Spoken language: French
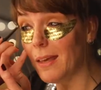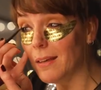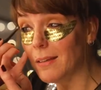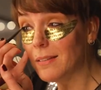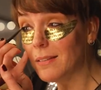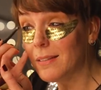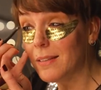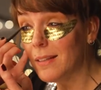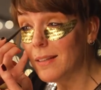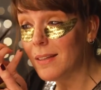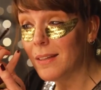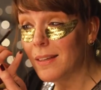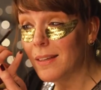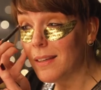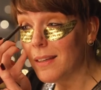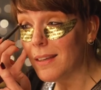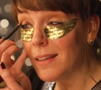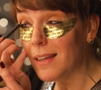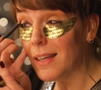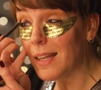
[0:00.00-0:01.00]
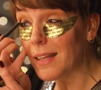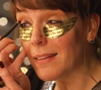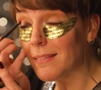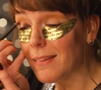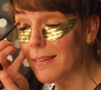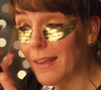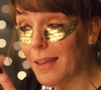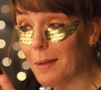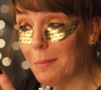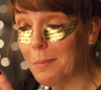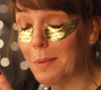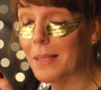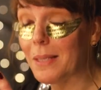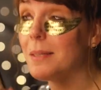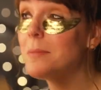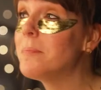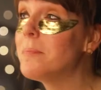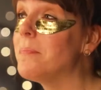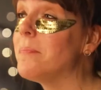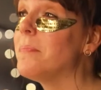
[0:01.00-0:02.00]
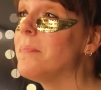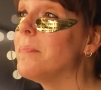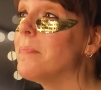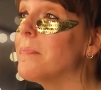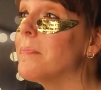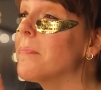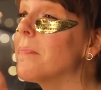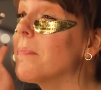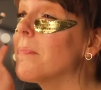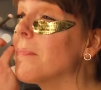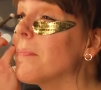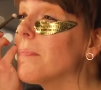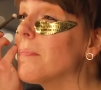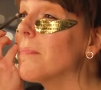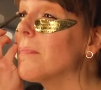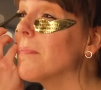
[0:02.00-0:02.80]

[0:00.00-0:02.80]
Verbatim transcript: hein, à la table. Mais attends,